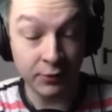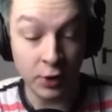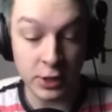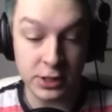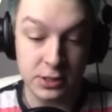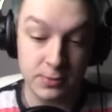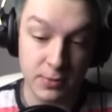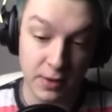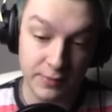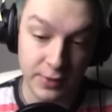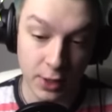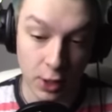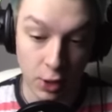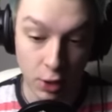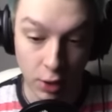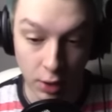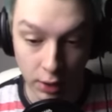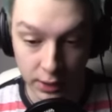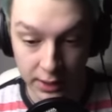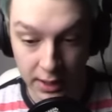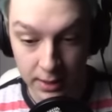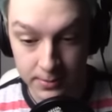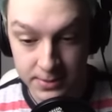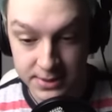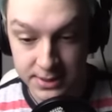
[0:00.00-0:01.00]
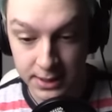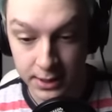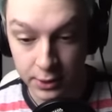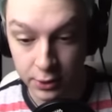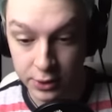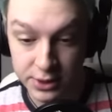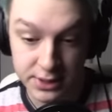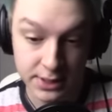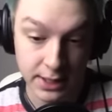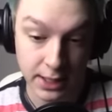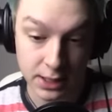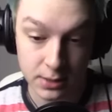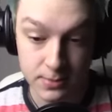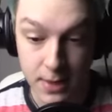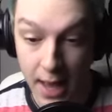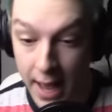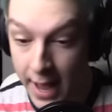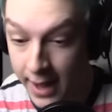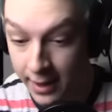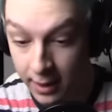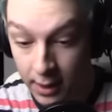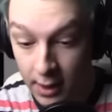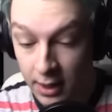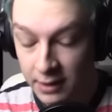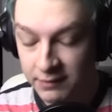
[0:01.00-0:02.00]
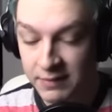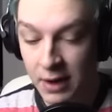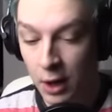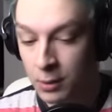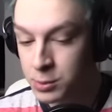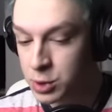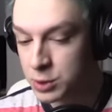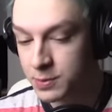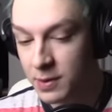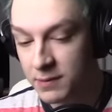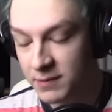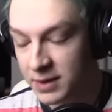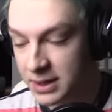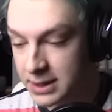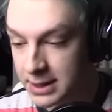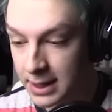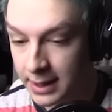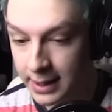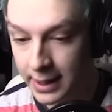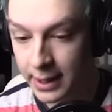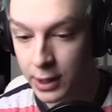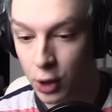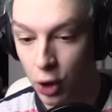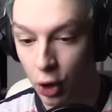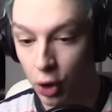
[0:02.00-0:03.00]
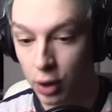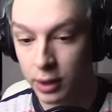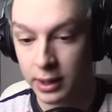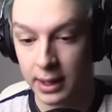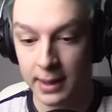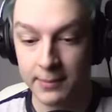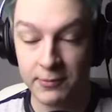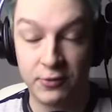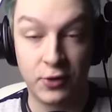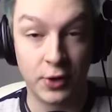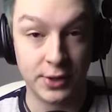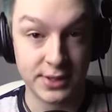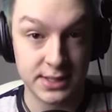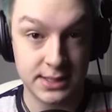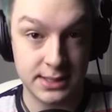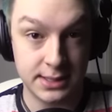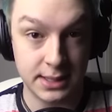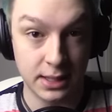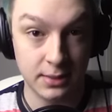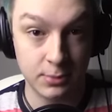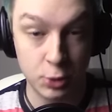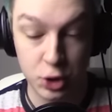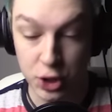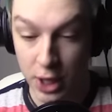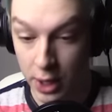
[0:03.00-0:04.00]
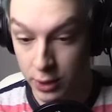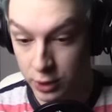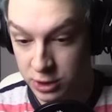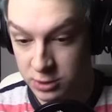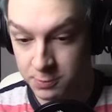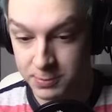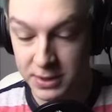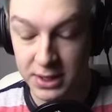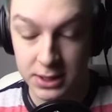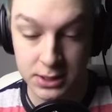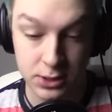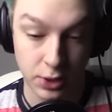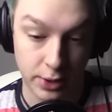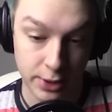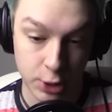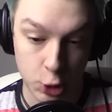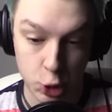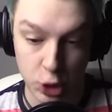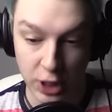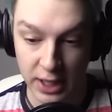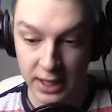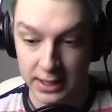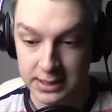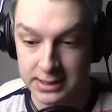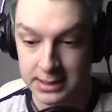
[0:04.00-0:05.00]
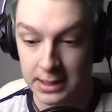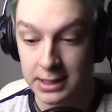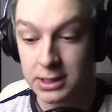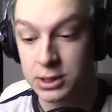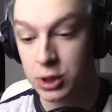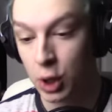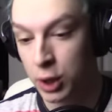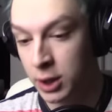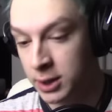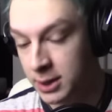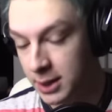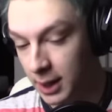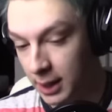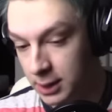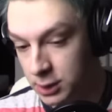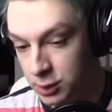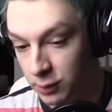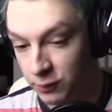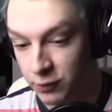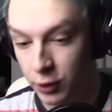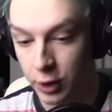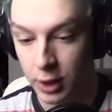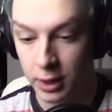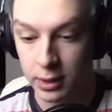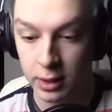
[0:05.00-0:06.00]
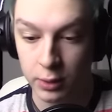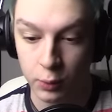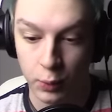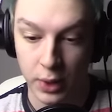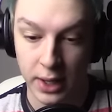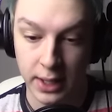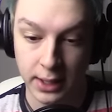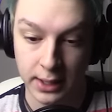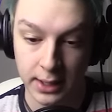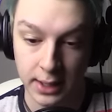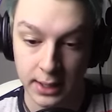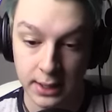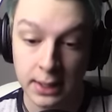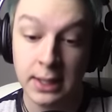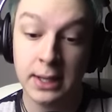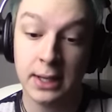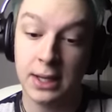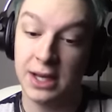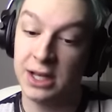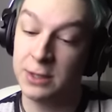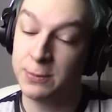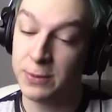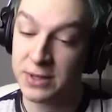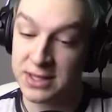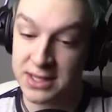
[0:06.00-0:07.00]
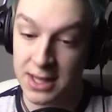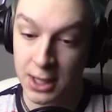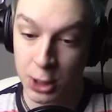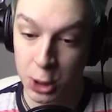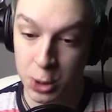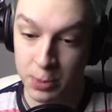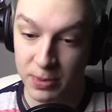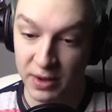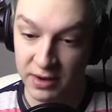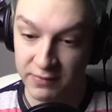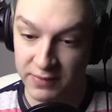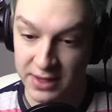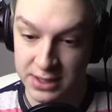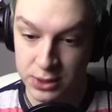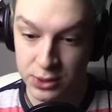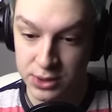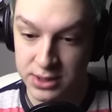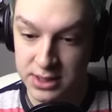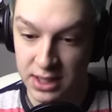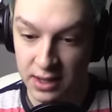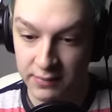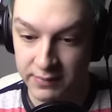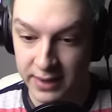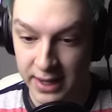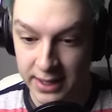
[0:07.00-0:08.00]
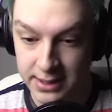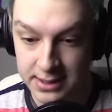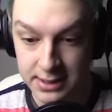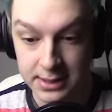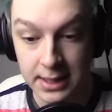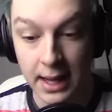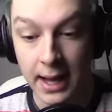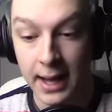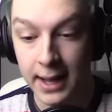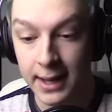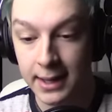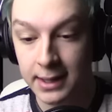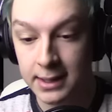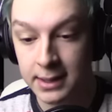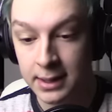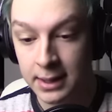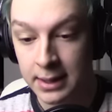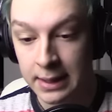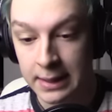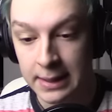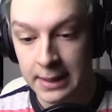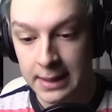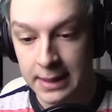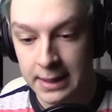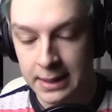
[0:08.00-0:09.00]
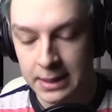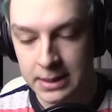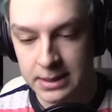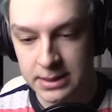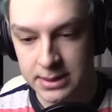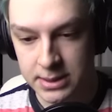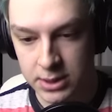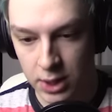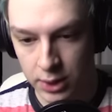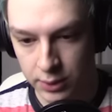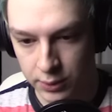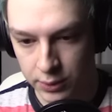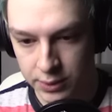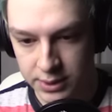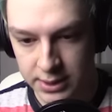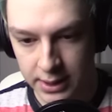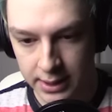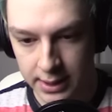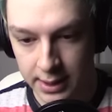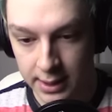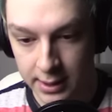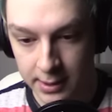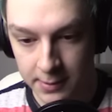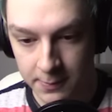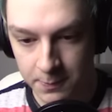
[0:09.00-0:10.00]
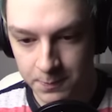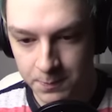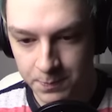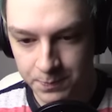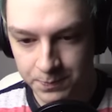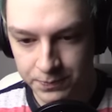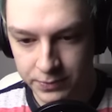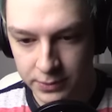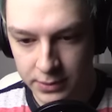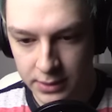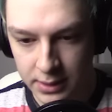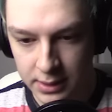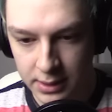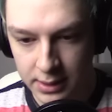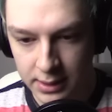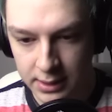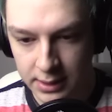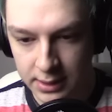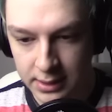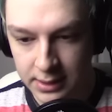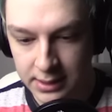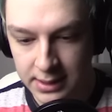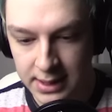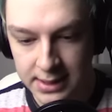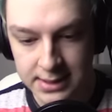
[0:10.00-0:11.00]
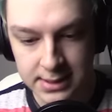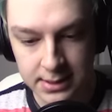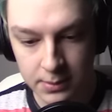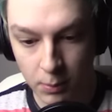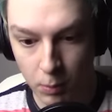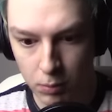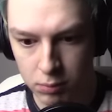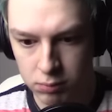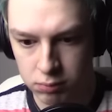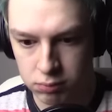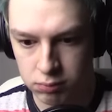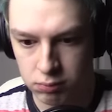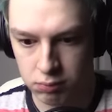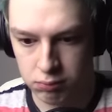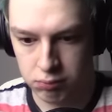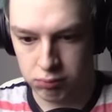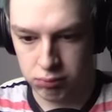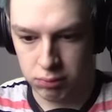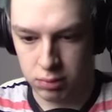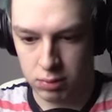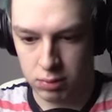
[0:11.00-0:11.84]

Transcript: Ihr wollt mal wieder Horrorgames sehen und ich dachte mir, hey, warum spielen wir nicht irgendein Horrorgame von Steam? Shadows Peak soll nicht schlecht sein, soll in die Richtung von Alan Wake gehen. Ich bin sehr gespannt, was uns hier erwartet. Ein Sonnenuntergang. A lot of dark